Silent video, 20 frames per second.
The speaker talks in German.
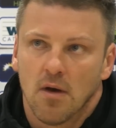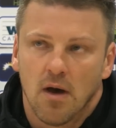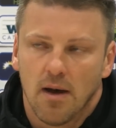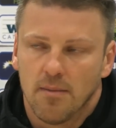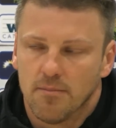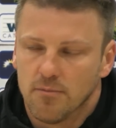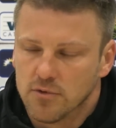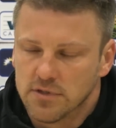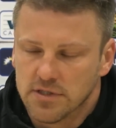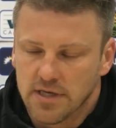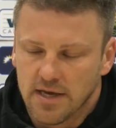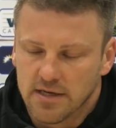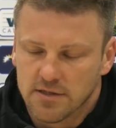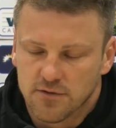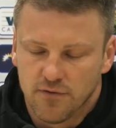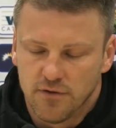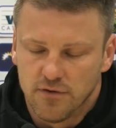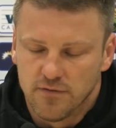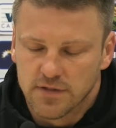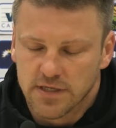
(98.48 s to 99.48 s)
haben uns
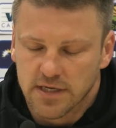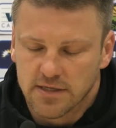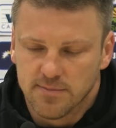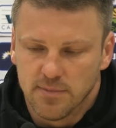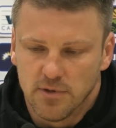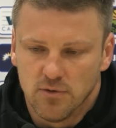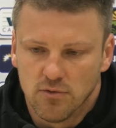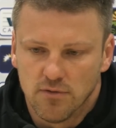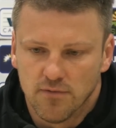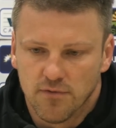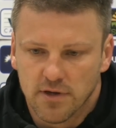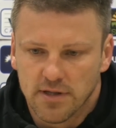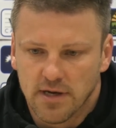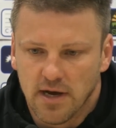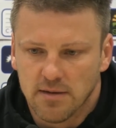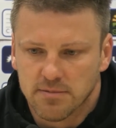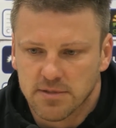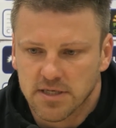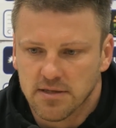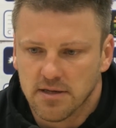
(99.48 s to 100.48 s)
erst fünf, sechs Minuten vor der
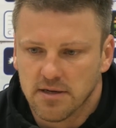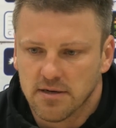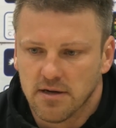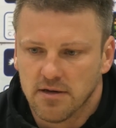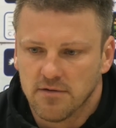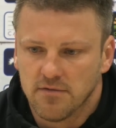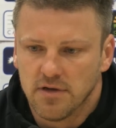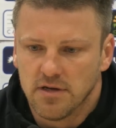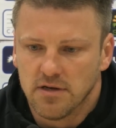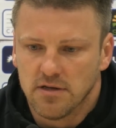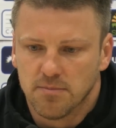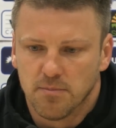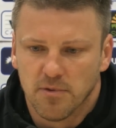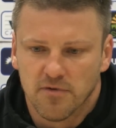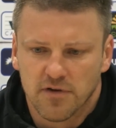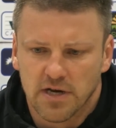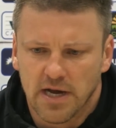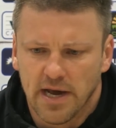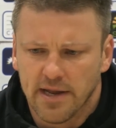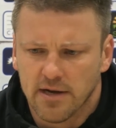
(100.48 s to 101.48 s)
Halbzeit dann ein wenig
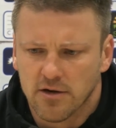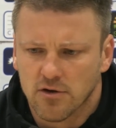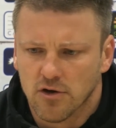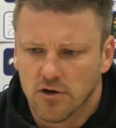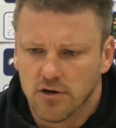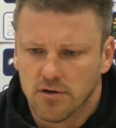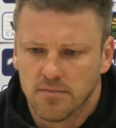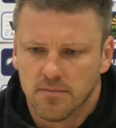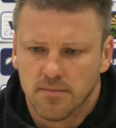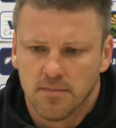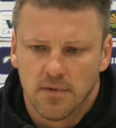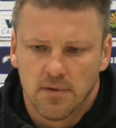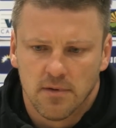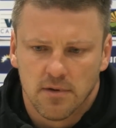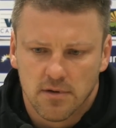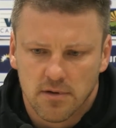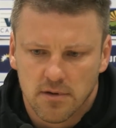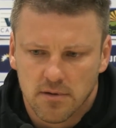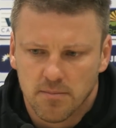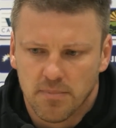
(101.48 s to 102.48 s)
befreien können,
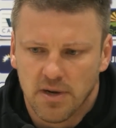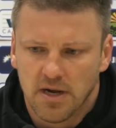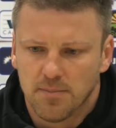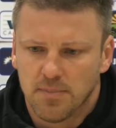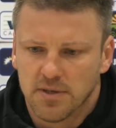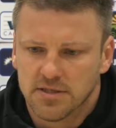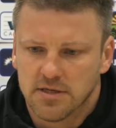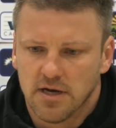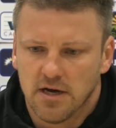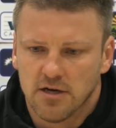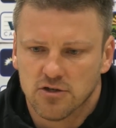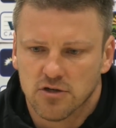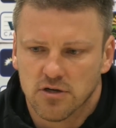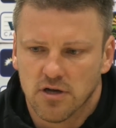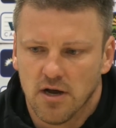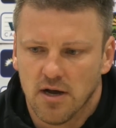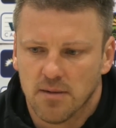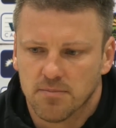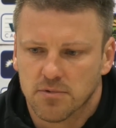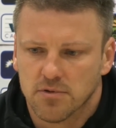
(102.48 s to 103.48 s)
äh, Ballpassagen
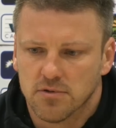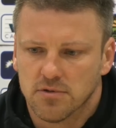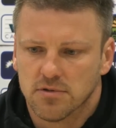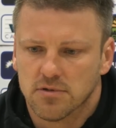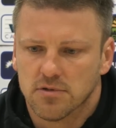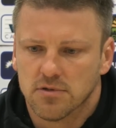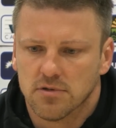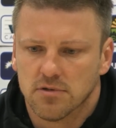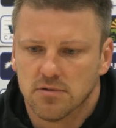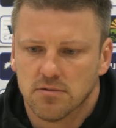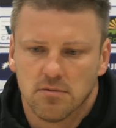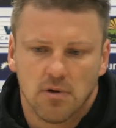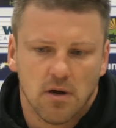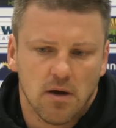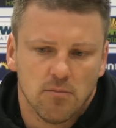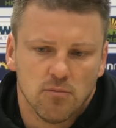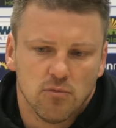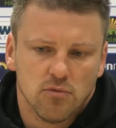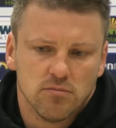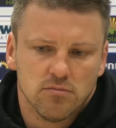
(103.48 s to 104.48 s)
gehabt und äh,
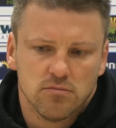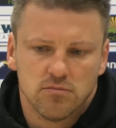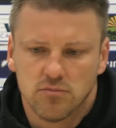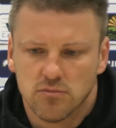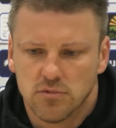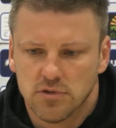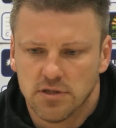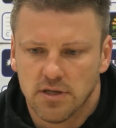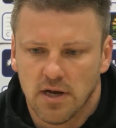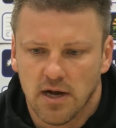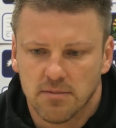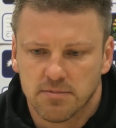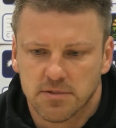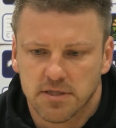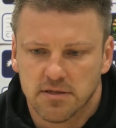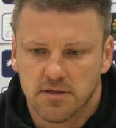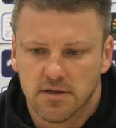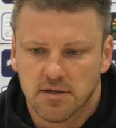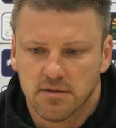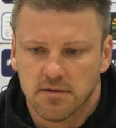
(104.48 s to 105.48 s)
haben in der
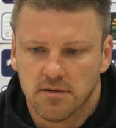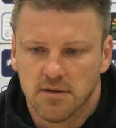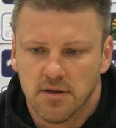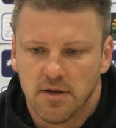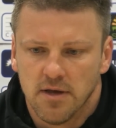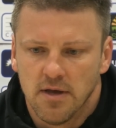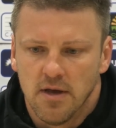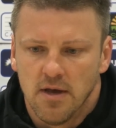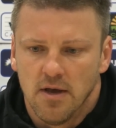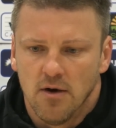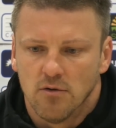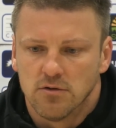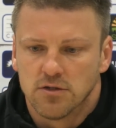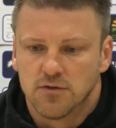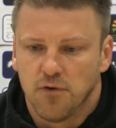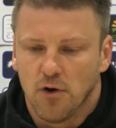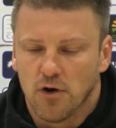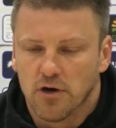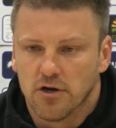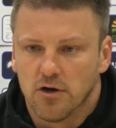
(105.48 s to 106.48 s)
Halbzeit dann uns
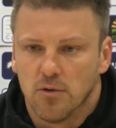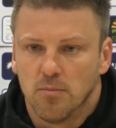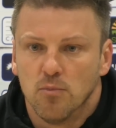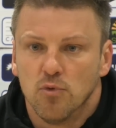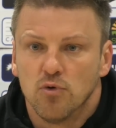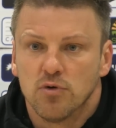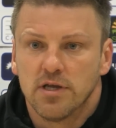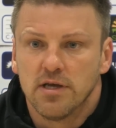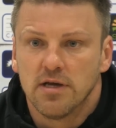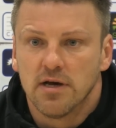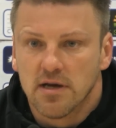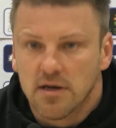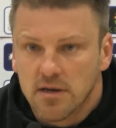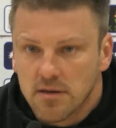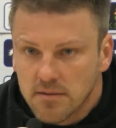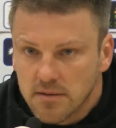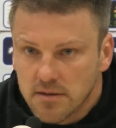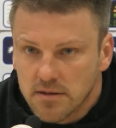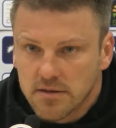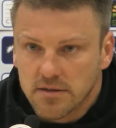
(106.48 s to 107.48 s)
vorgenommen,
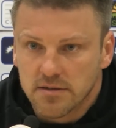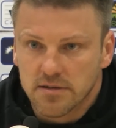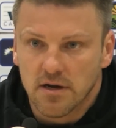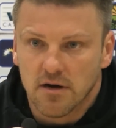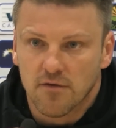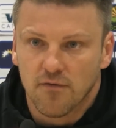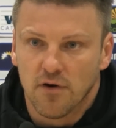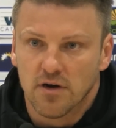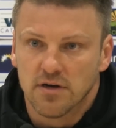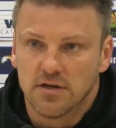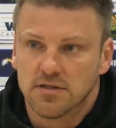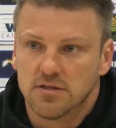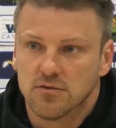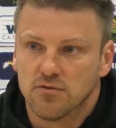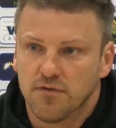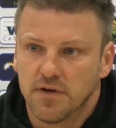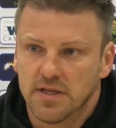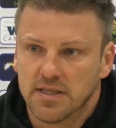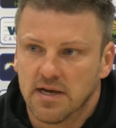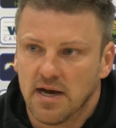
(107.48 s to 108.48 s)
mutiger äh, nach vorne zu
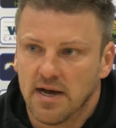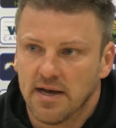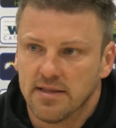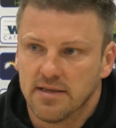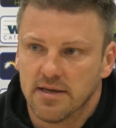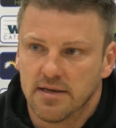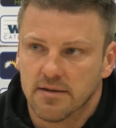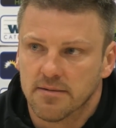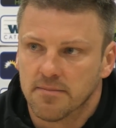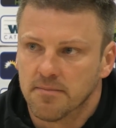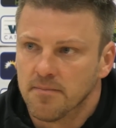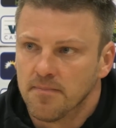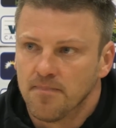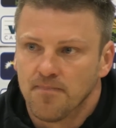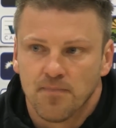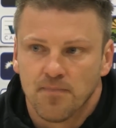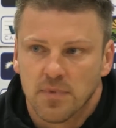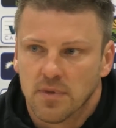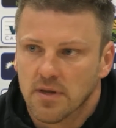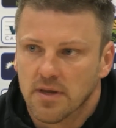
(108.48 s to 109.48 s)
verteidigen,
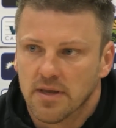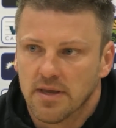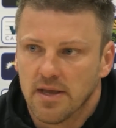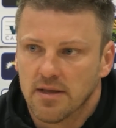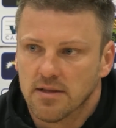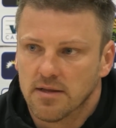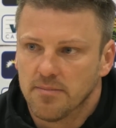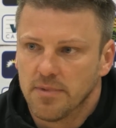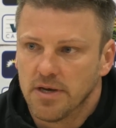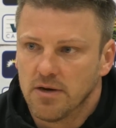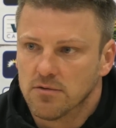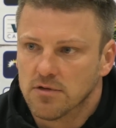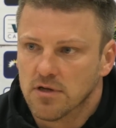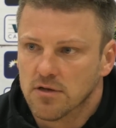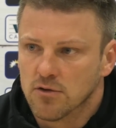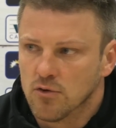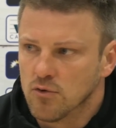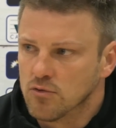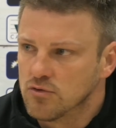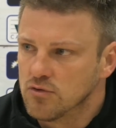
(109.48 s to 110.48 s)
den Gegner mehr
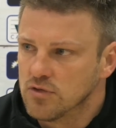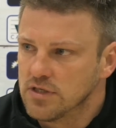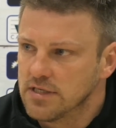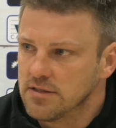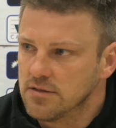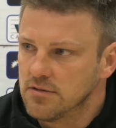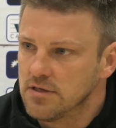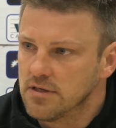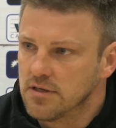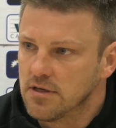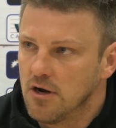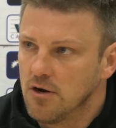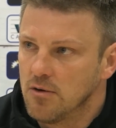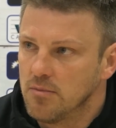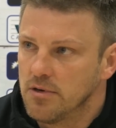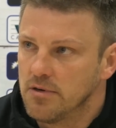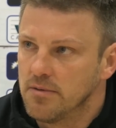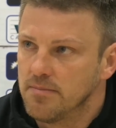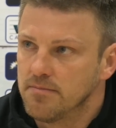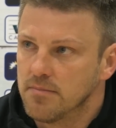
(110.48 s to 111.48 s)
unter Druck zu setzen. Ich
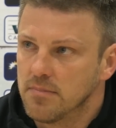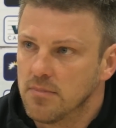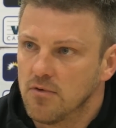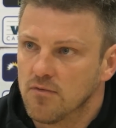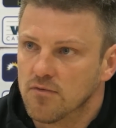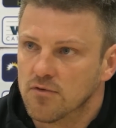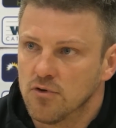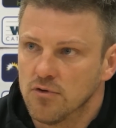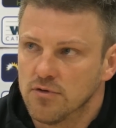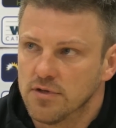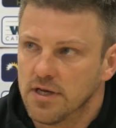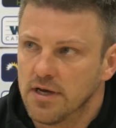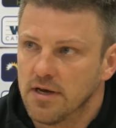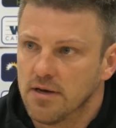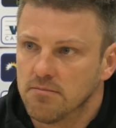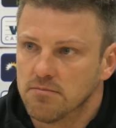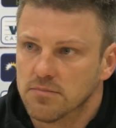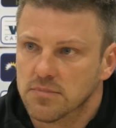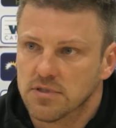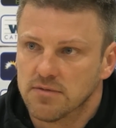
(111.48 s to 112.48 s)
glaube, aufgrund
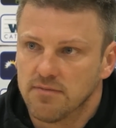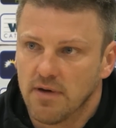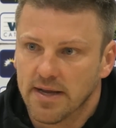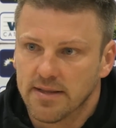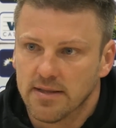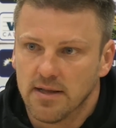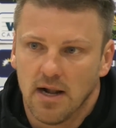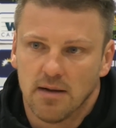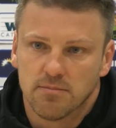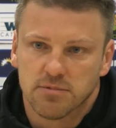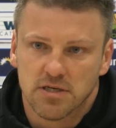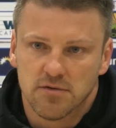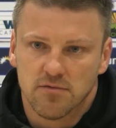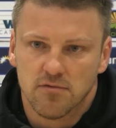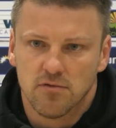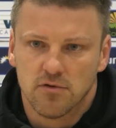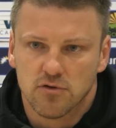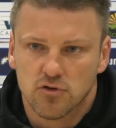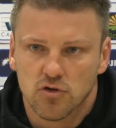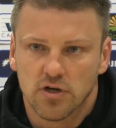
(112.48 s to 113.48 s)
der zweiten Halbzeit,
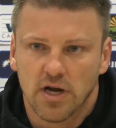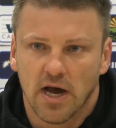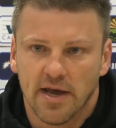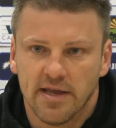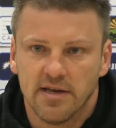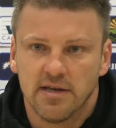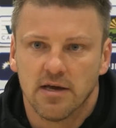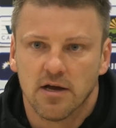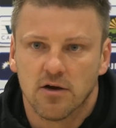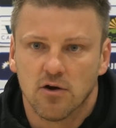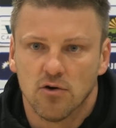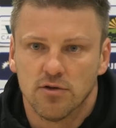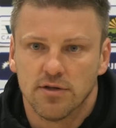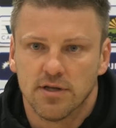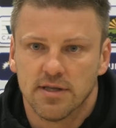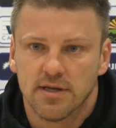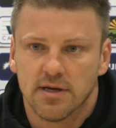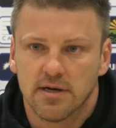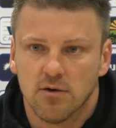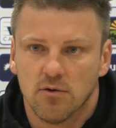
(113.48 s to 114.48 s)
wo wir schon einige
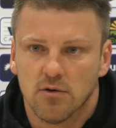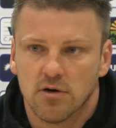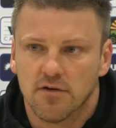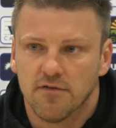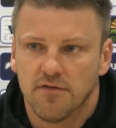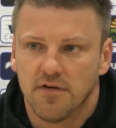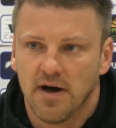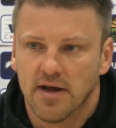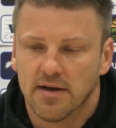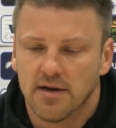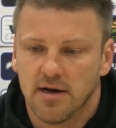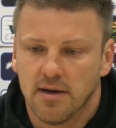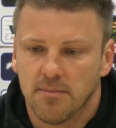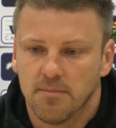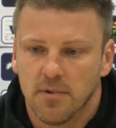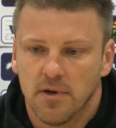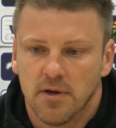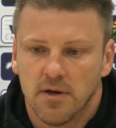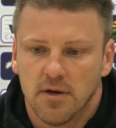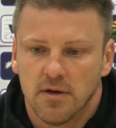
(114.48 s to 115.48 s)
Konter dann auch gefahren
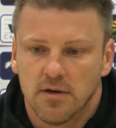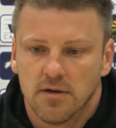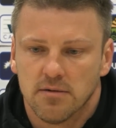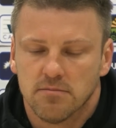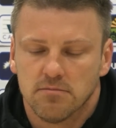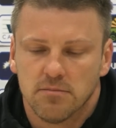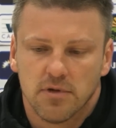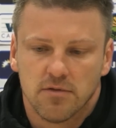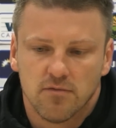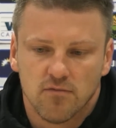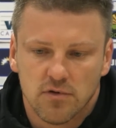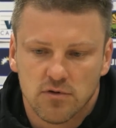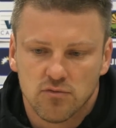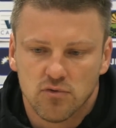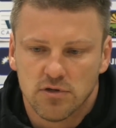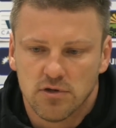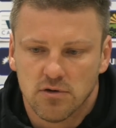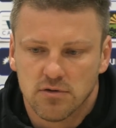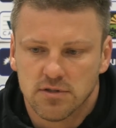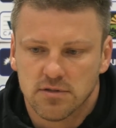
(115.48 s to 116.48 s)
haben, ähm, hätten wir
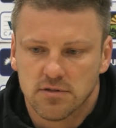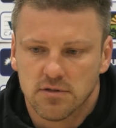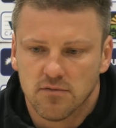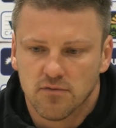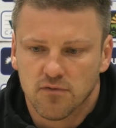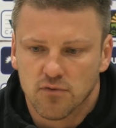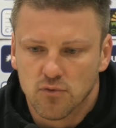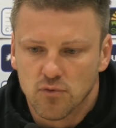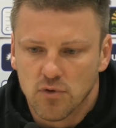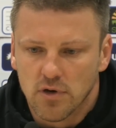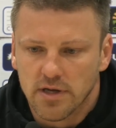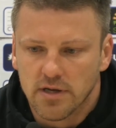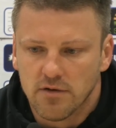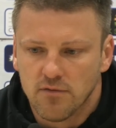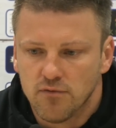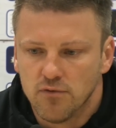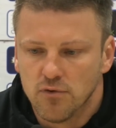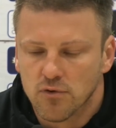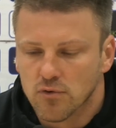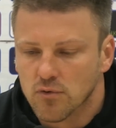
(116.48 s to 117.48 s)
durchaus früher in
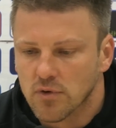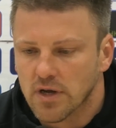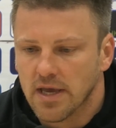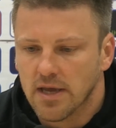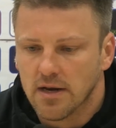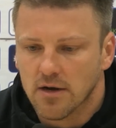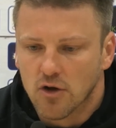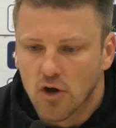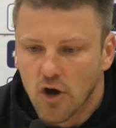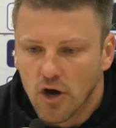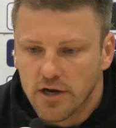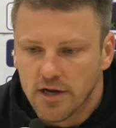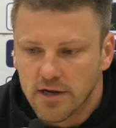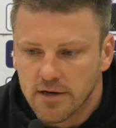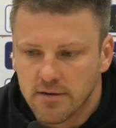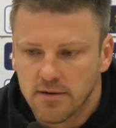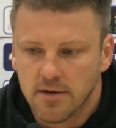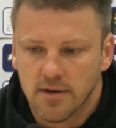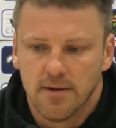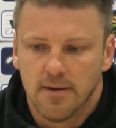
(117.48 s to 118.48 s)
Führung gehen
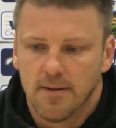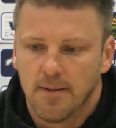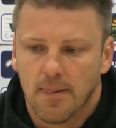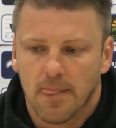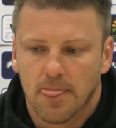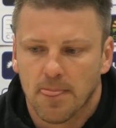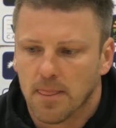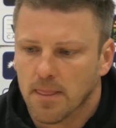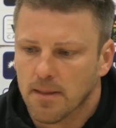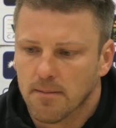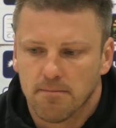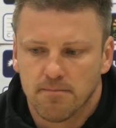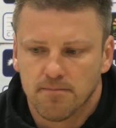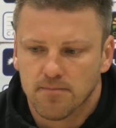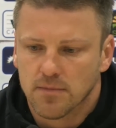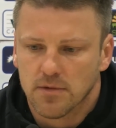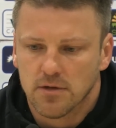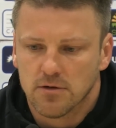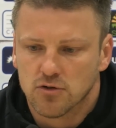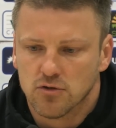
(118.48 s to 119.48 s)
können. Ähm,
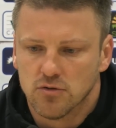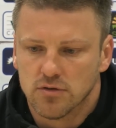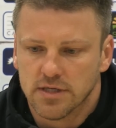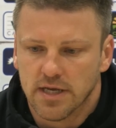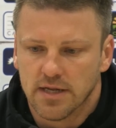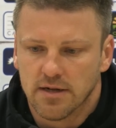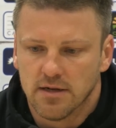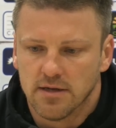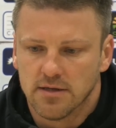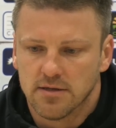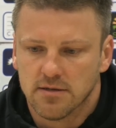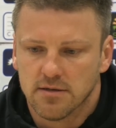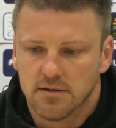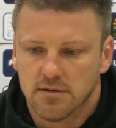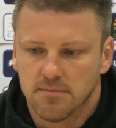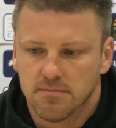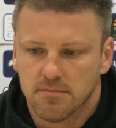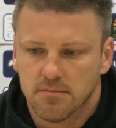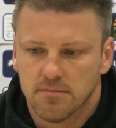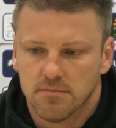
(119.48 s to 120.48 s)
schlussendlich
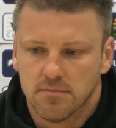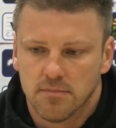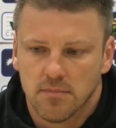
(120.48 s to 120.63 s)
ähm,